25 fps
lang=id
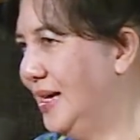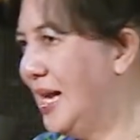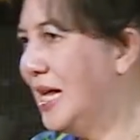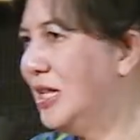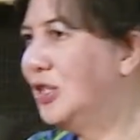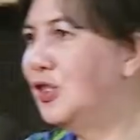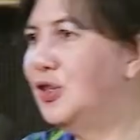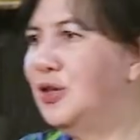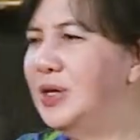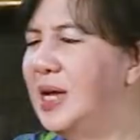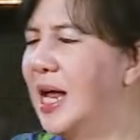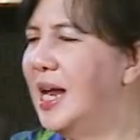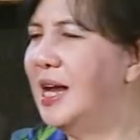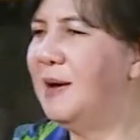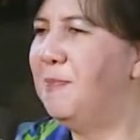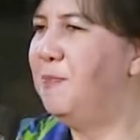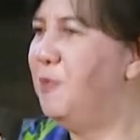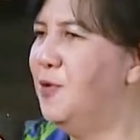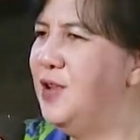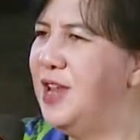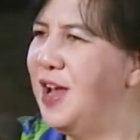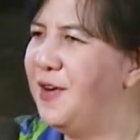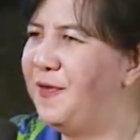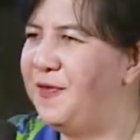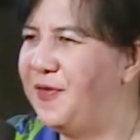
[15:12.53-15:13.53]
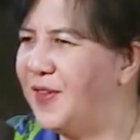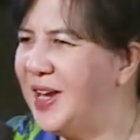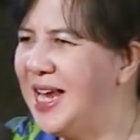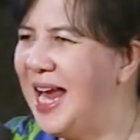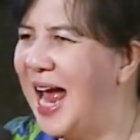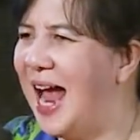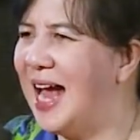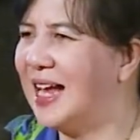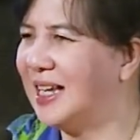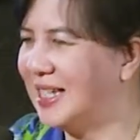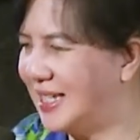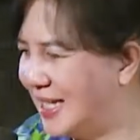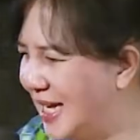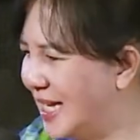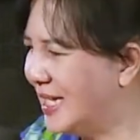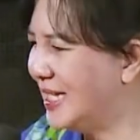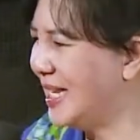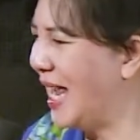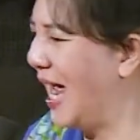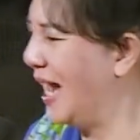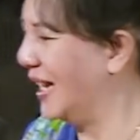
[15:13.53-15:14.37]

Dan saudara punya free access